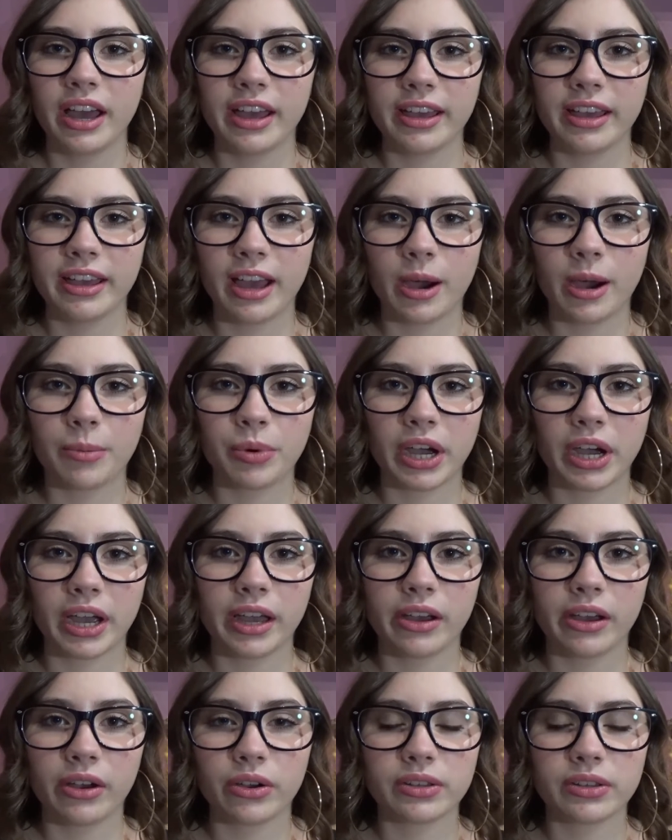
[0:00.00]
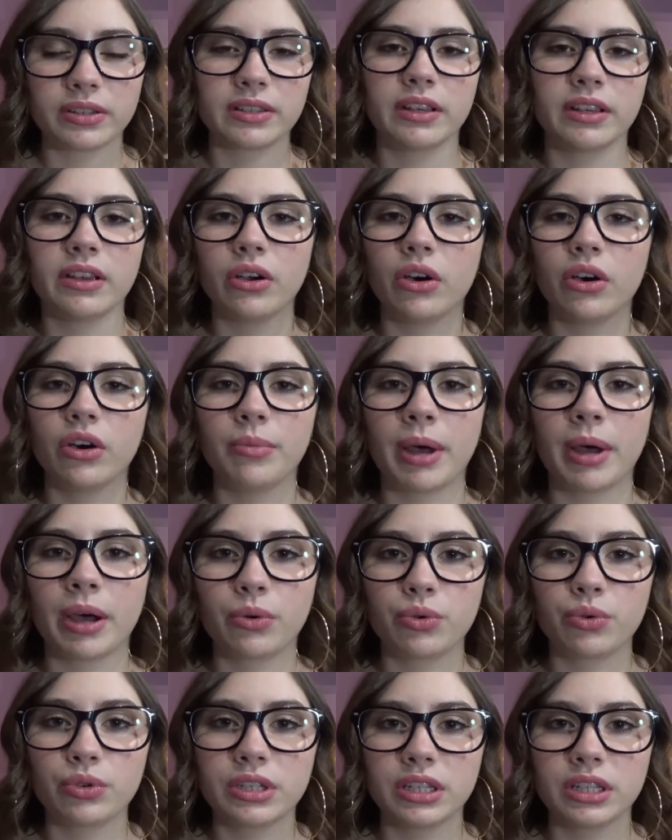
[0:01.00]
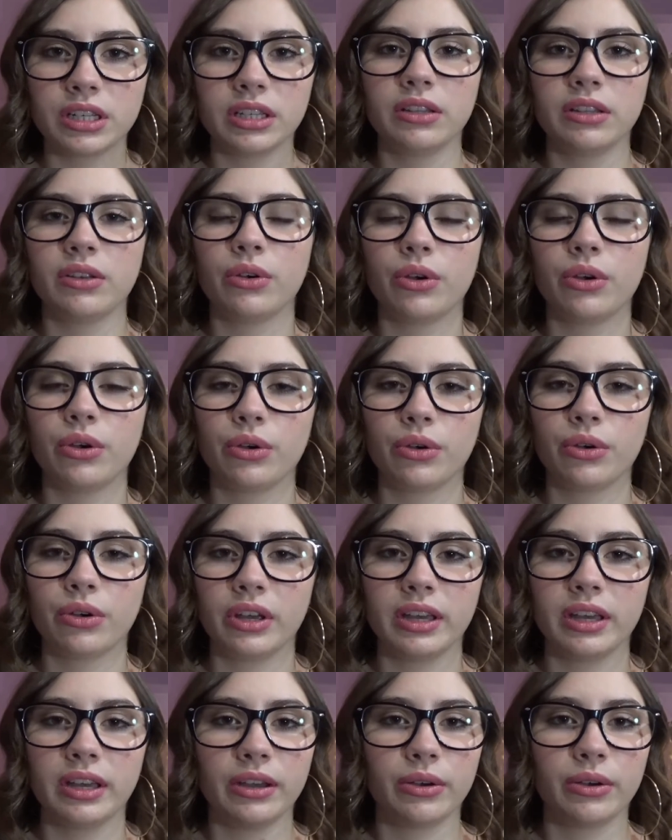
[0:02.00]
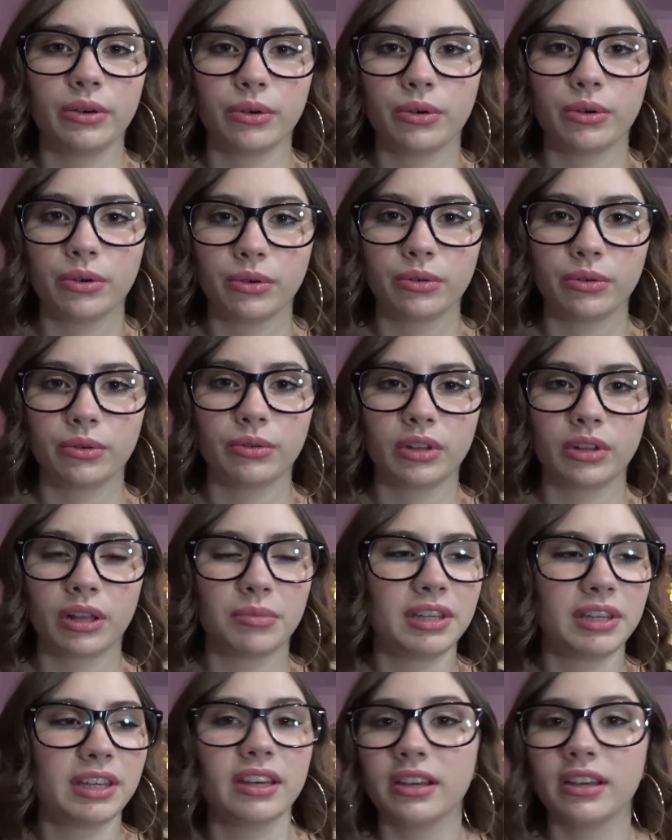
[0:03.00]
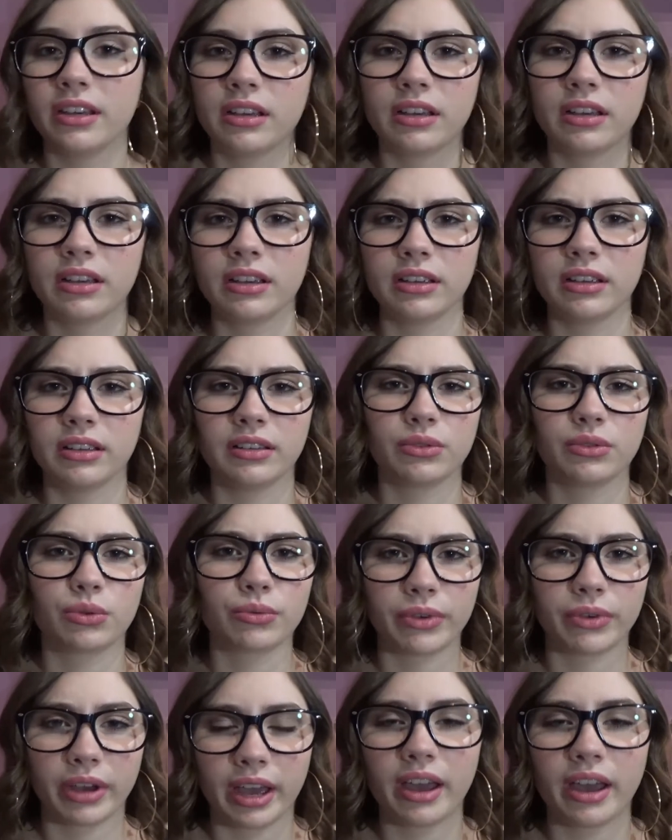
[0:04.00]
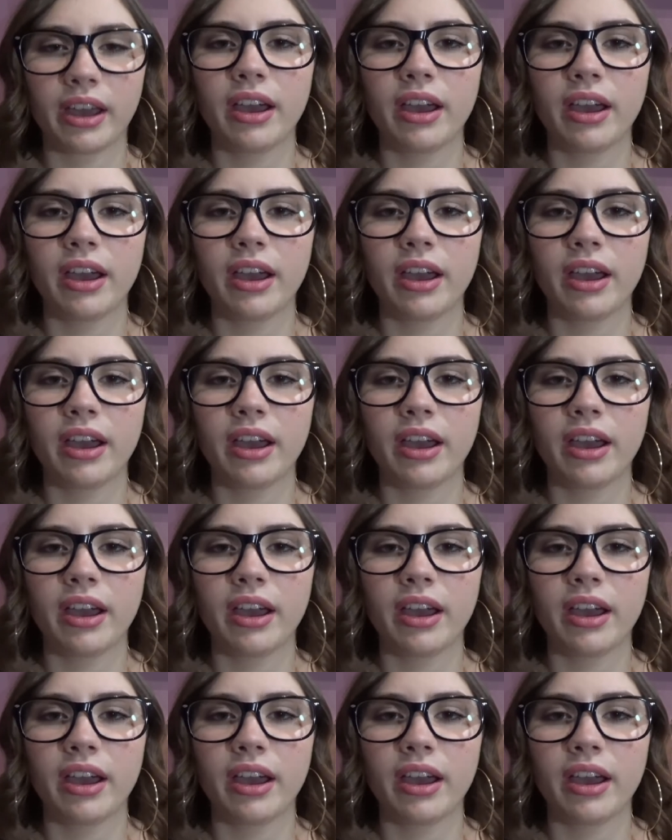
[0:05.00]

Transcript: Et après, euh, c'est euh, ma cousine et une amie et, son frère